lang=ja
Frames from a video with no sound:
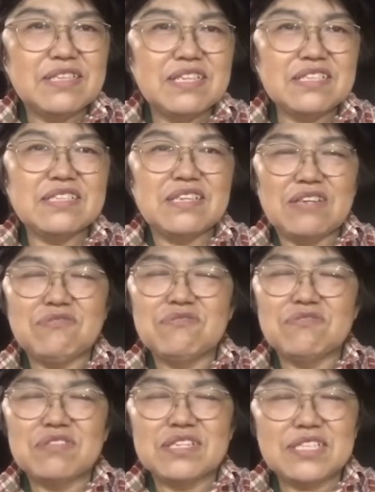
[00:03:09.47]
ただあ
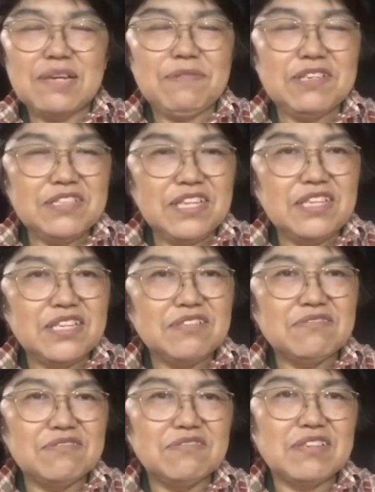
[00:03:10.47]
のたまにね
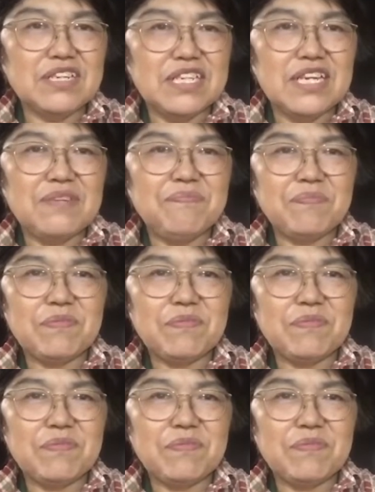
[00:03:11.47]
ネットとかで